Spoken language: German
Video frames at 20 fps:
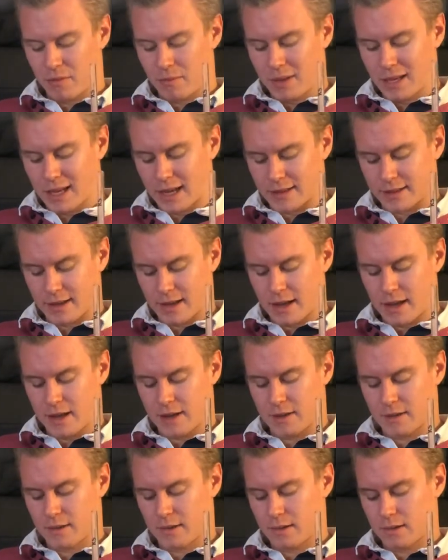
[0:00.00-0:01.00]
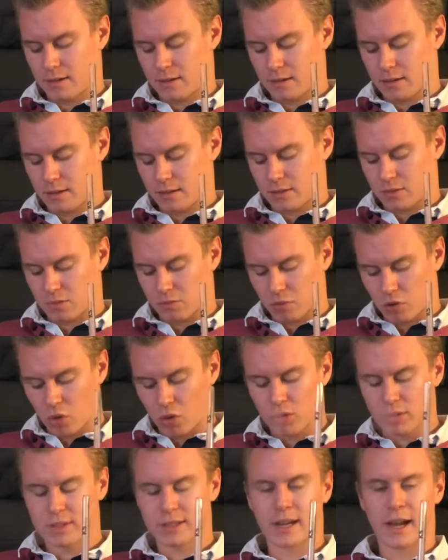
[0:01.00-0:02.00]
für mich hat der zum
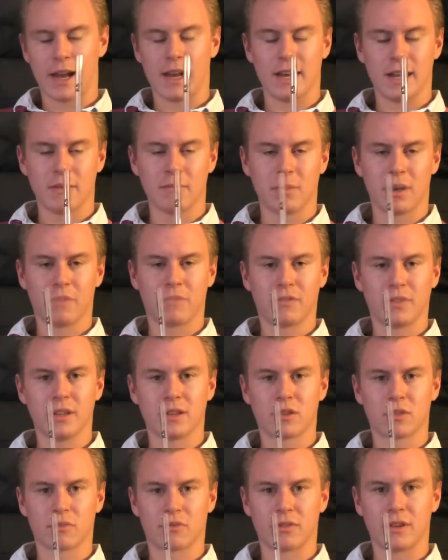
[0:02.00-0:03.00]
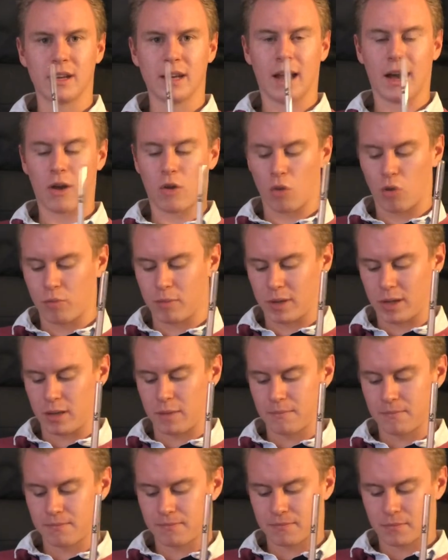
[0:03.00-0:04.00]
Großteil immer viel zu viel Aroma.
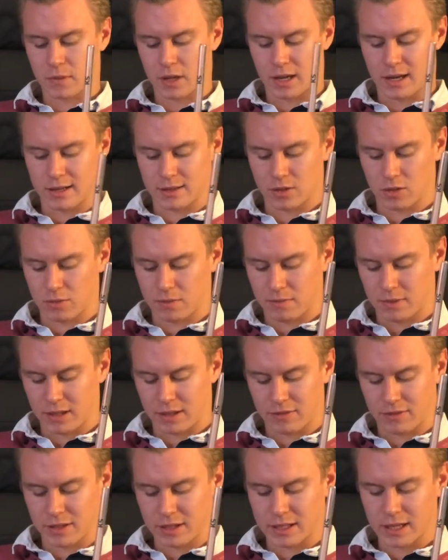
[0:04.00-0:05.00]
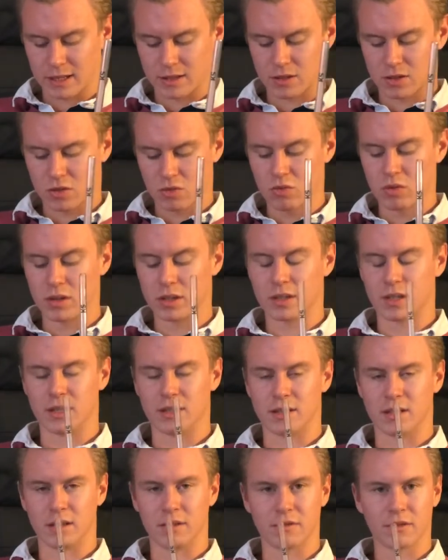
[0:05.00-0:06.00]
Also ich finde das zu
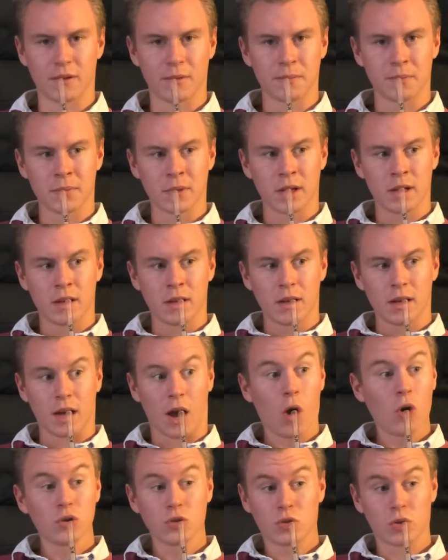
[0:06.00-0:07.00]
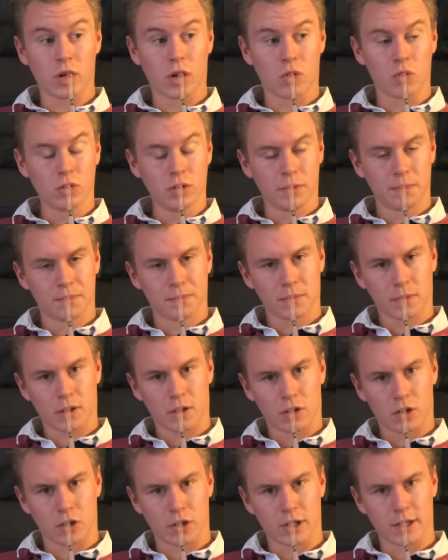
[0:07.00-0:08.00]
intensiv. Rauchen tut er gut,
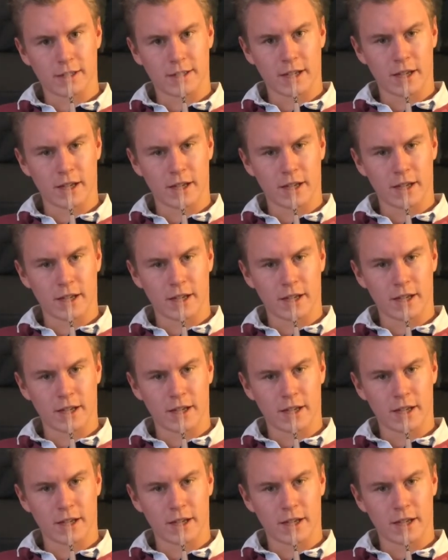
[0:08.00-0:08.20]
könnt ihr